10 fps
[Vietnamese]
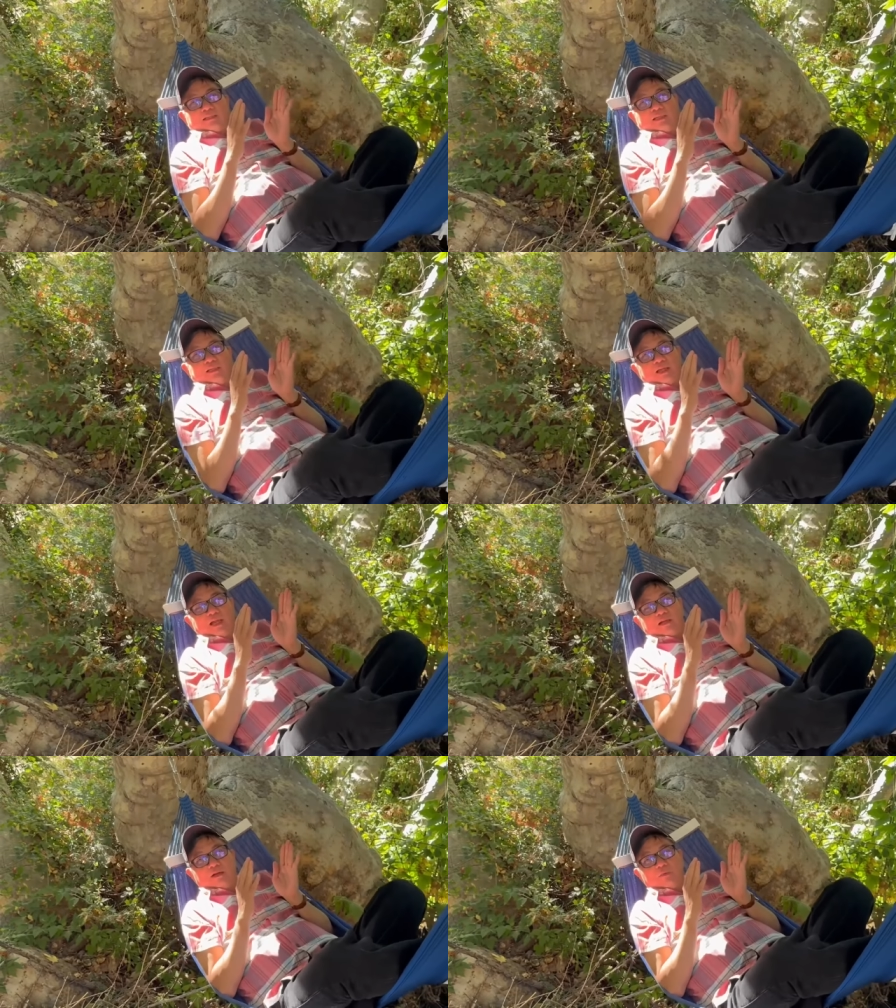khi
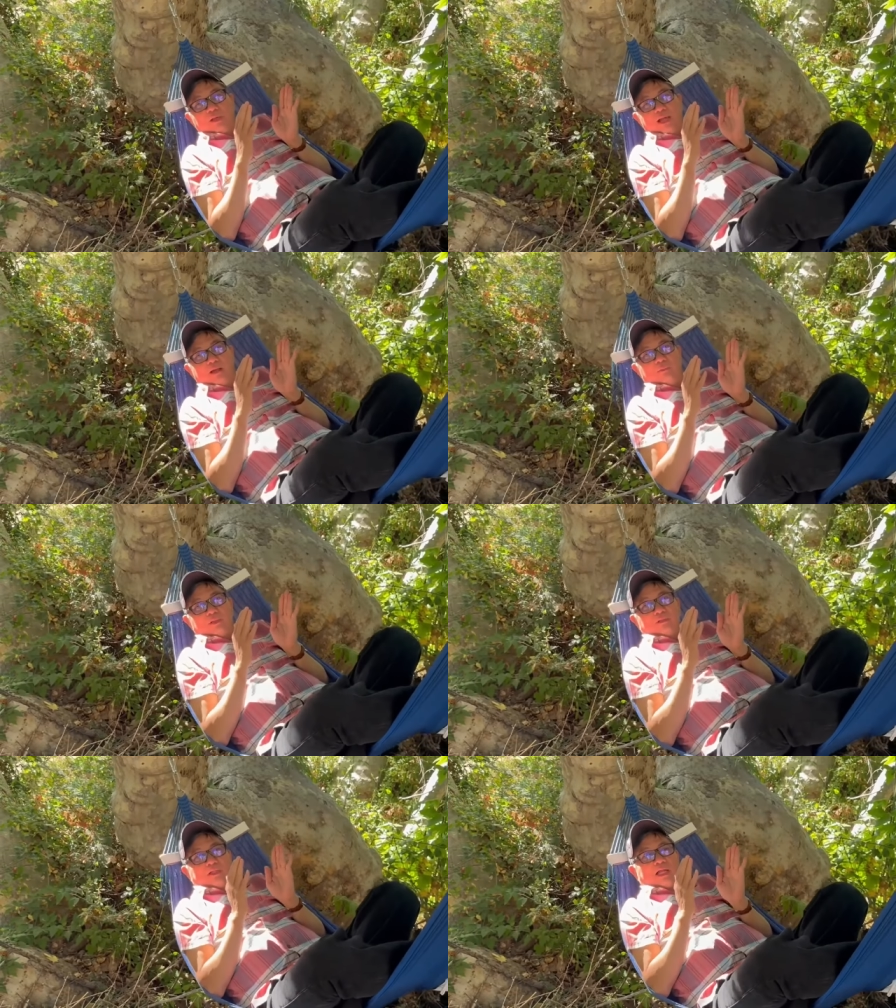ra khỏi quỹ đạo mình
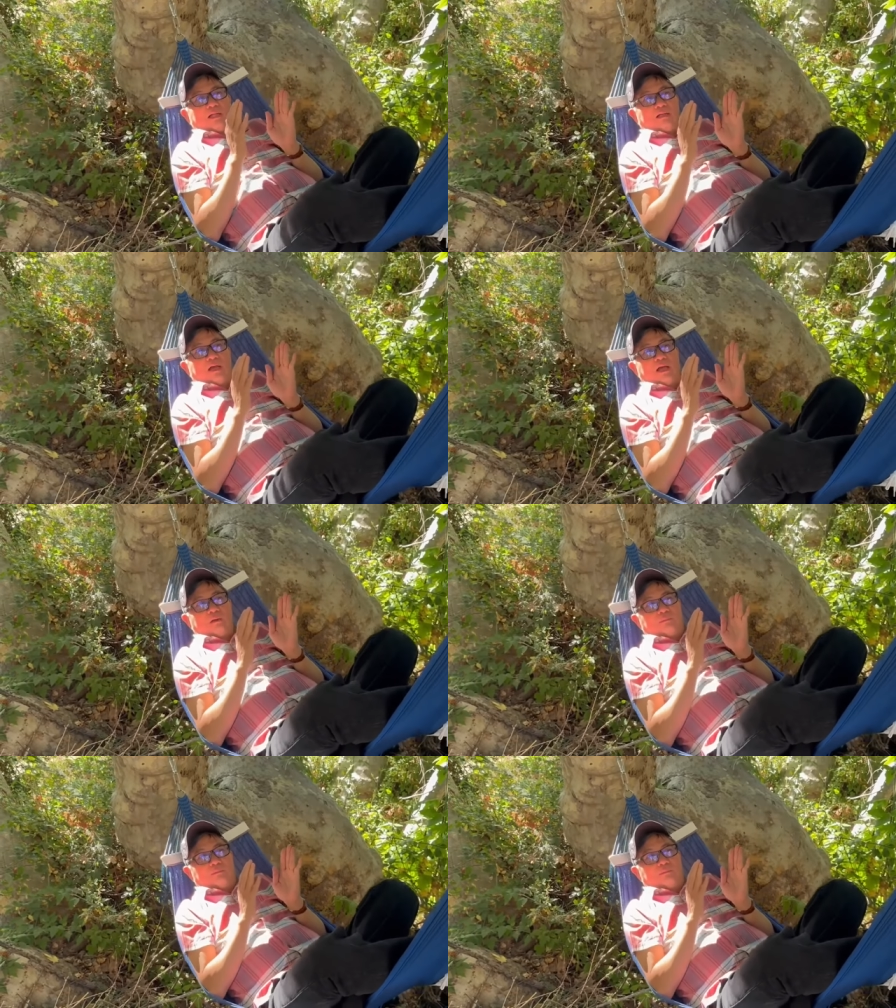có cần cái đó không